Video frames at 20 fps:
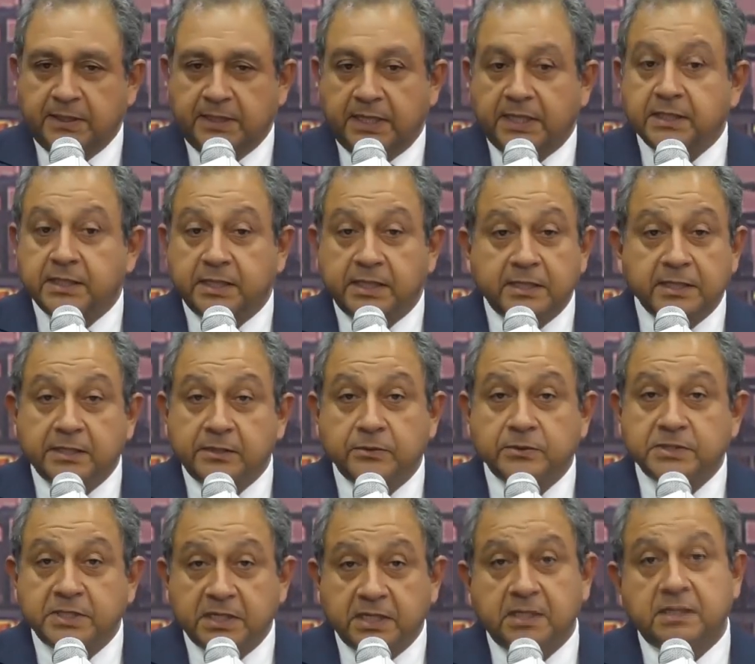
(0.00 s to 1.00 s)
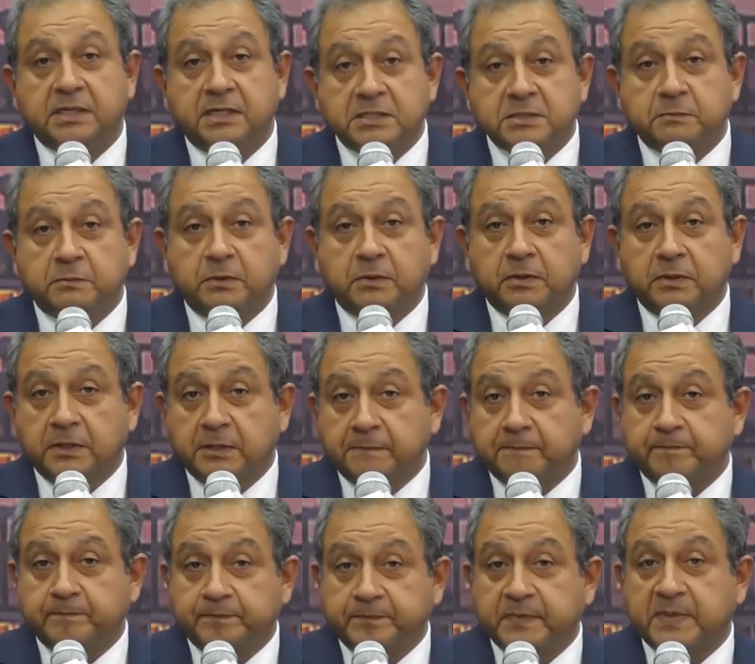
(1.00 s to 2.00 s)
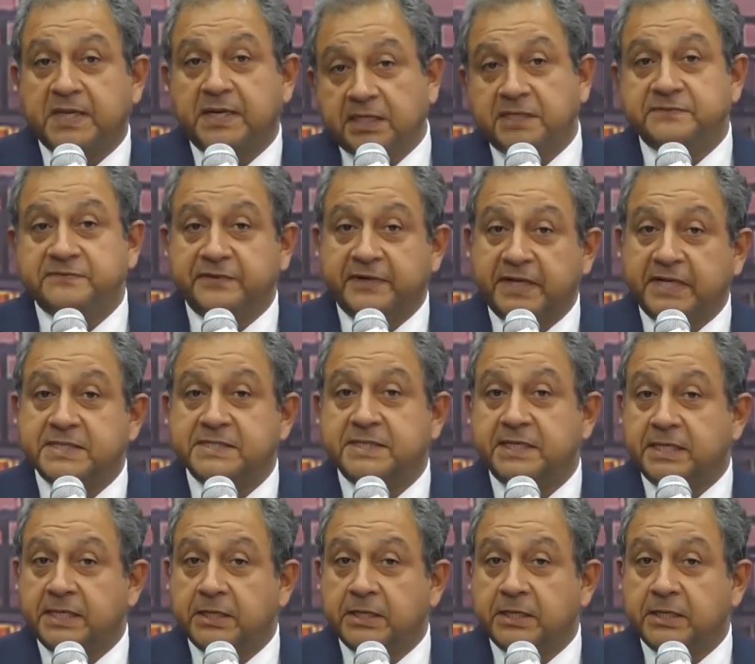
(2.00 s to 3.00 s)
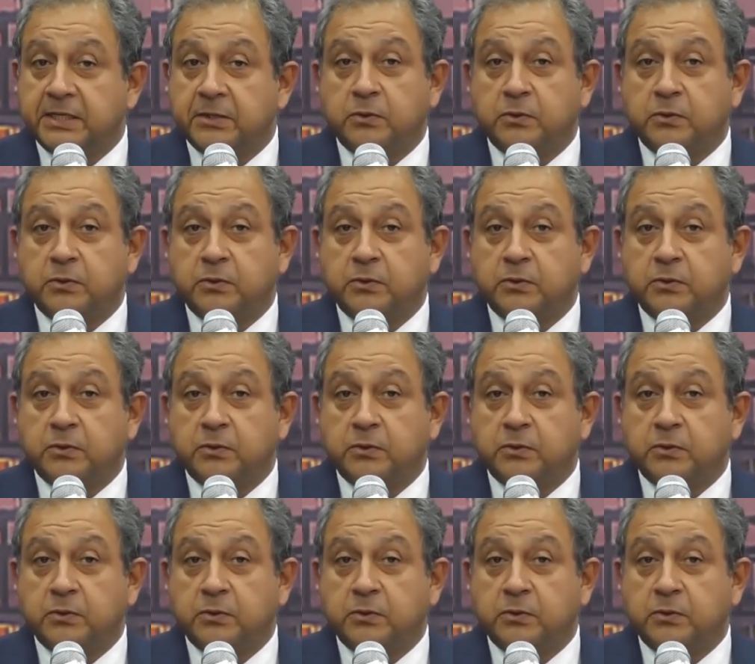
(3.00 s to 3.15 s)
Entendiéndose que el transporte es la transferencia de